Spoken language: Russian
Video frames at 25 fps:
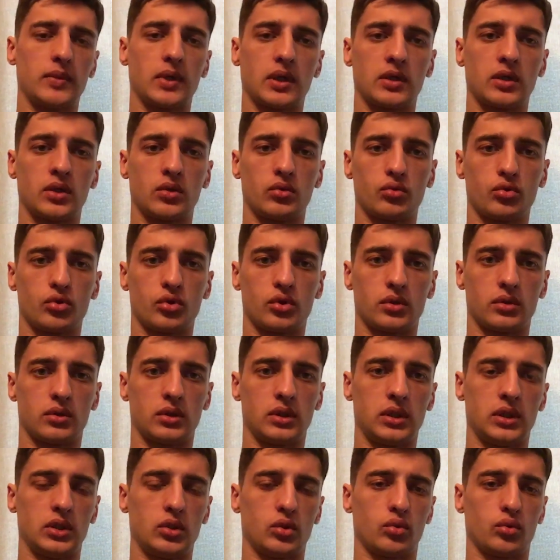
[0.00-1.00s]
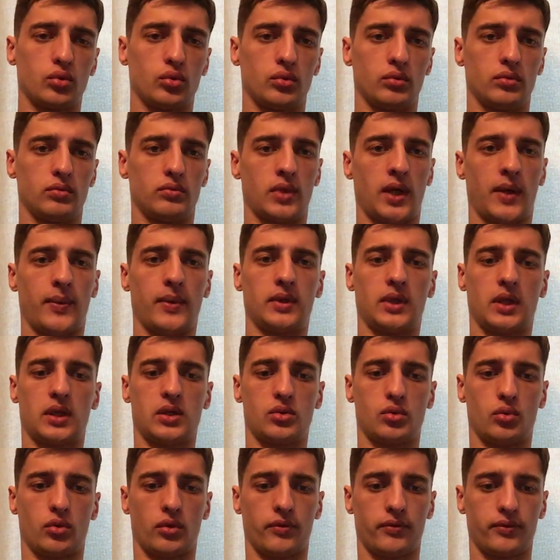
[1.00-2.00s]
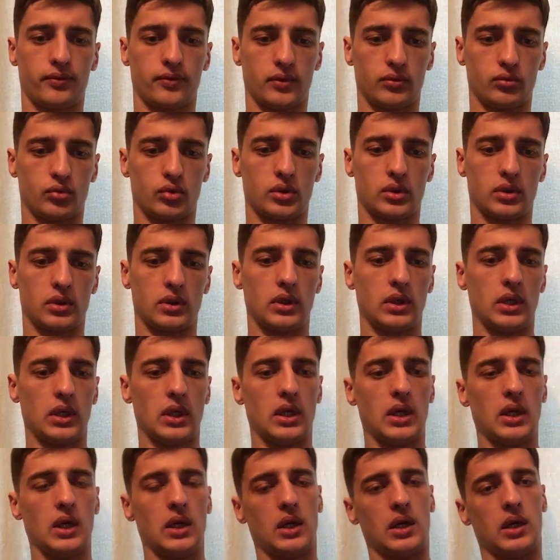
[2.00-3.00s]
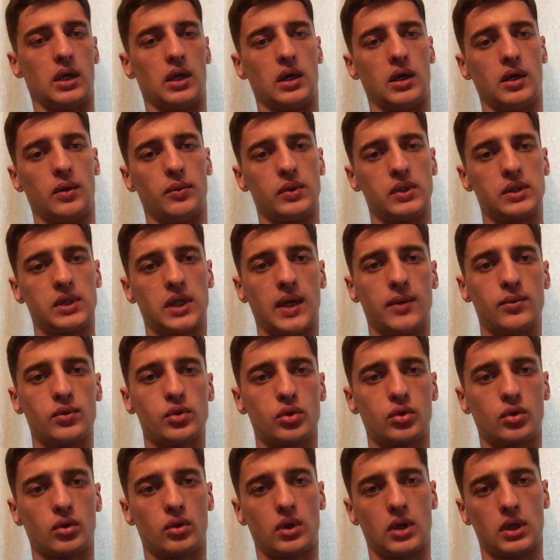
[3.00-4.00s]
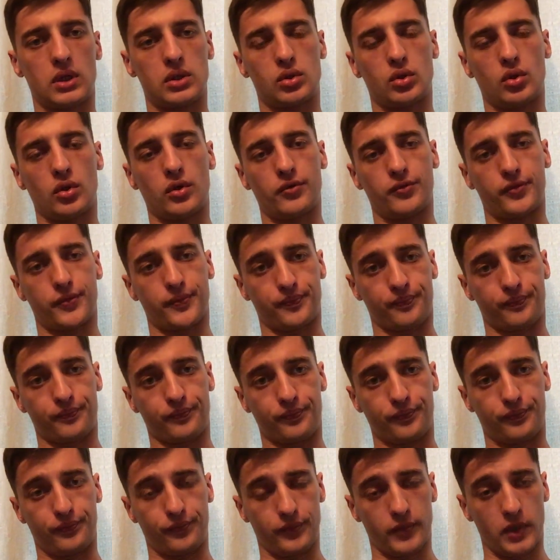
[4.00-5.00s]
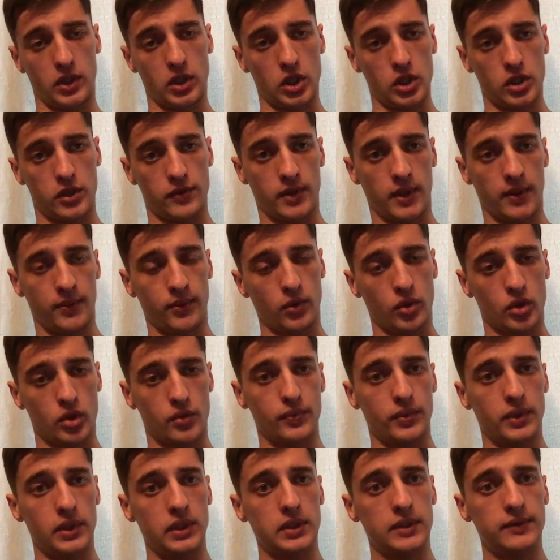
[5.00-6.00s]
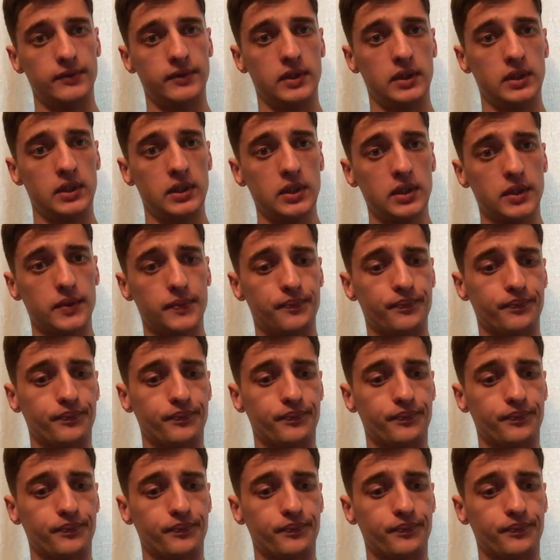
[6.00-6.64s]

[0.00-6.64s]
тогда нужен «Зениту» Магомед Аздоев. Потому что э, мы знаем, что Аздоев в ближайшее время должен перейти в «Зенит».